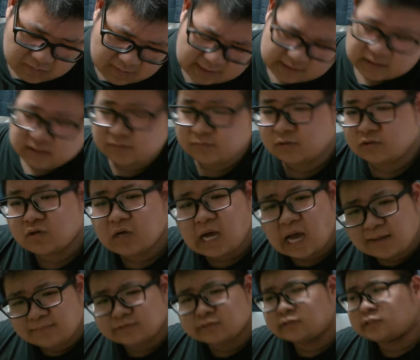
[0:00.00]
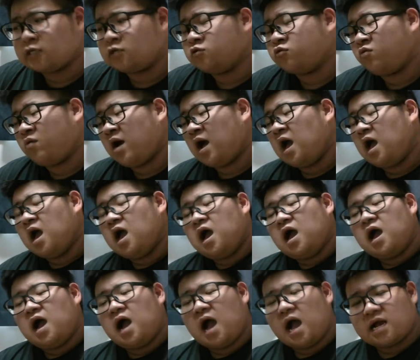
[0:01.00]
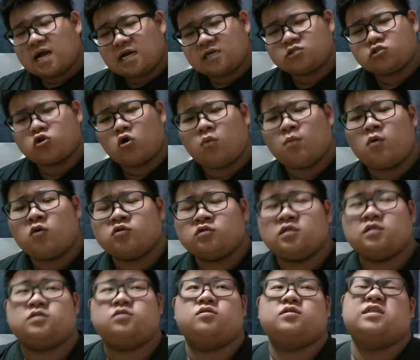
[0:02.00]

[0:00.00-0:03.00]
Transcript: まあ、自分の株っていうのは上がると思うんですよ。